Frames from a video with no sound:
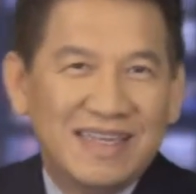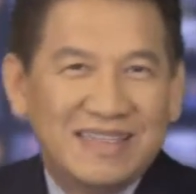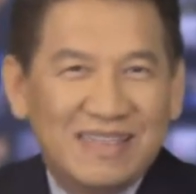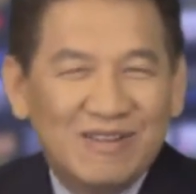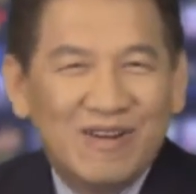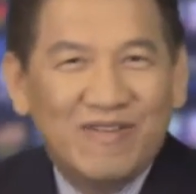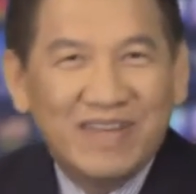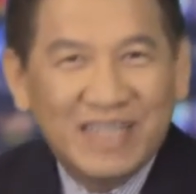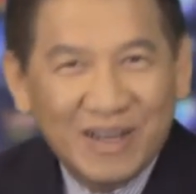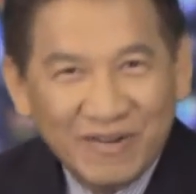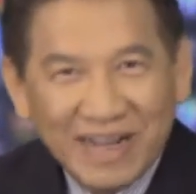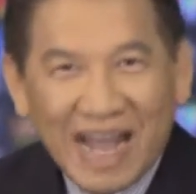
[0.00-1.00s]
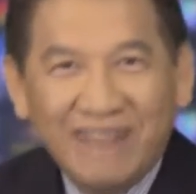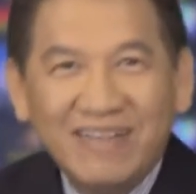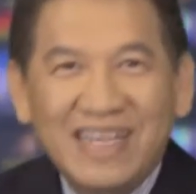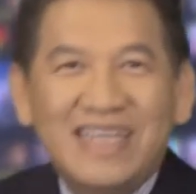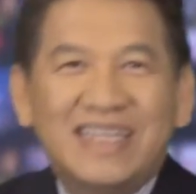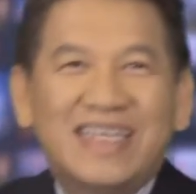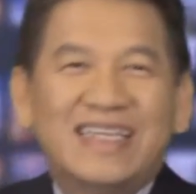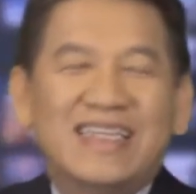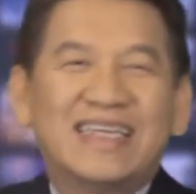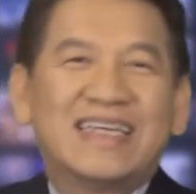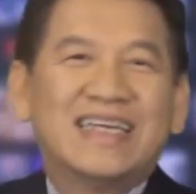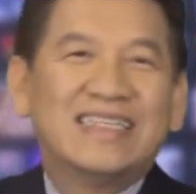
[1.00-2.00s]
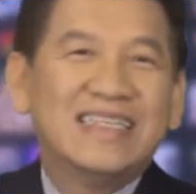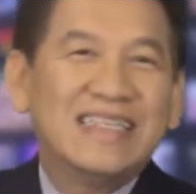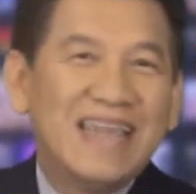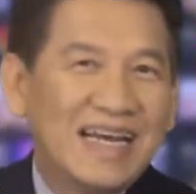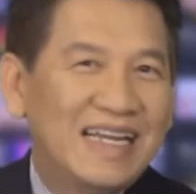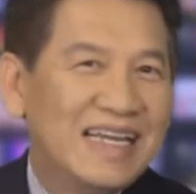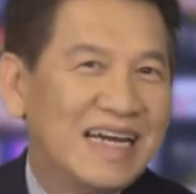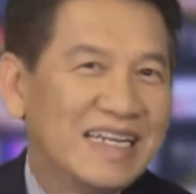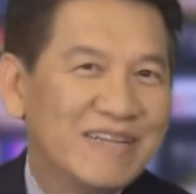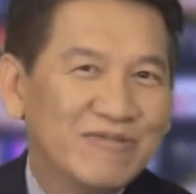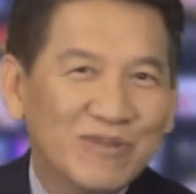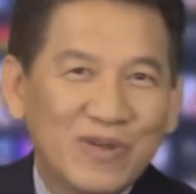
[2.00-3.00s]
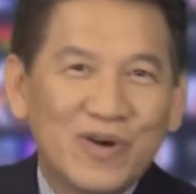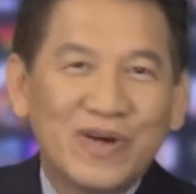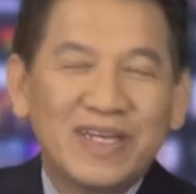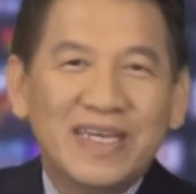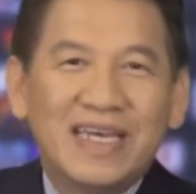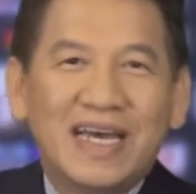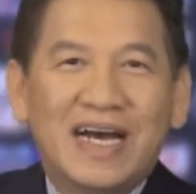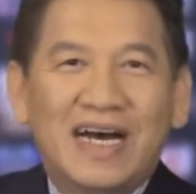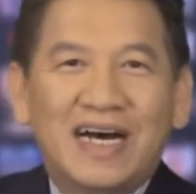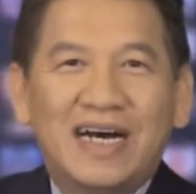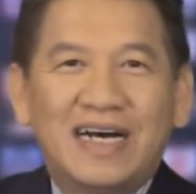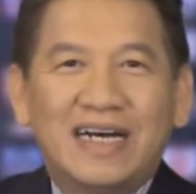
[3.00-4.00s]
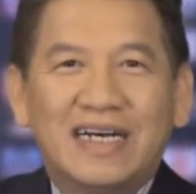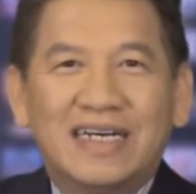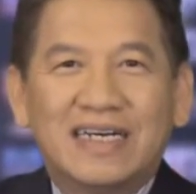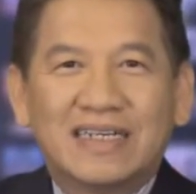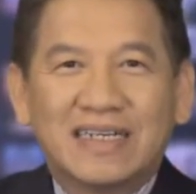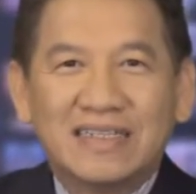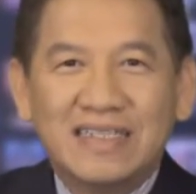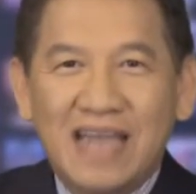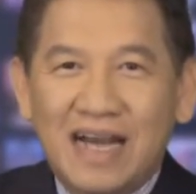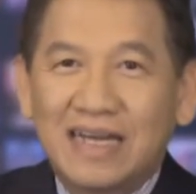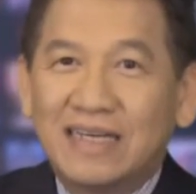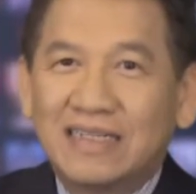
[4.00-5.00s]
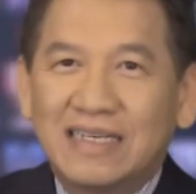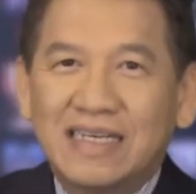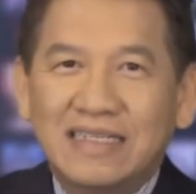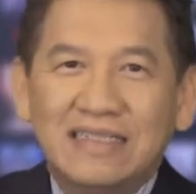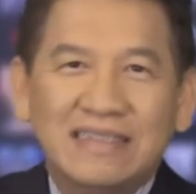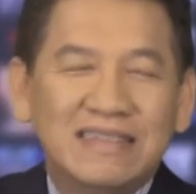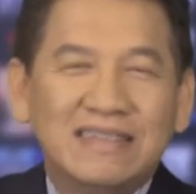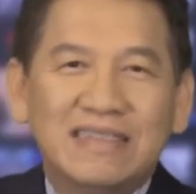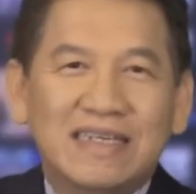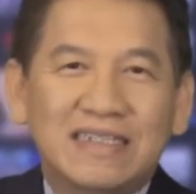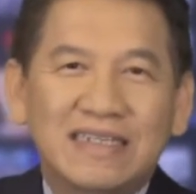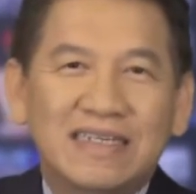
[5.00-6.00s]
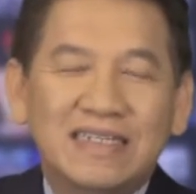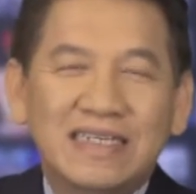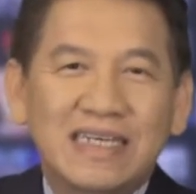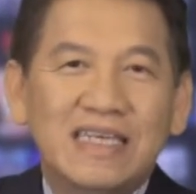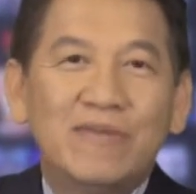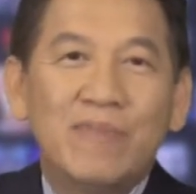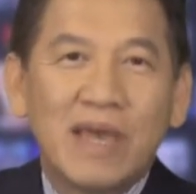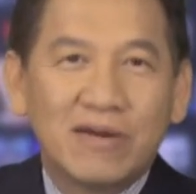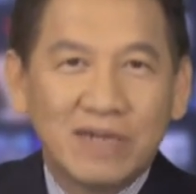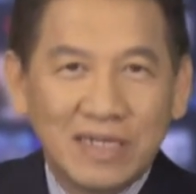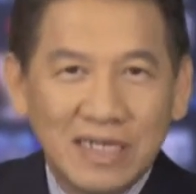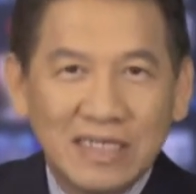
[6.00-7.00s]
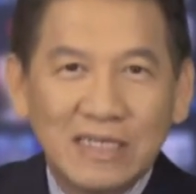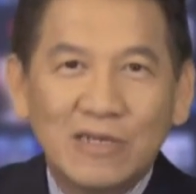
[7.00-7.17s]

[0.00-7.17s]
thì xin quý vị thông cảm thì tiện đây xin nhắc là anh em chúng tôi uh, có nhận cái những những cái email rất là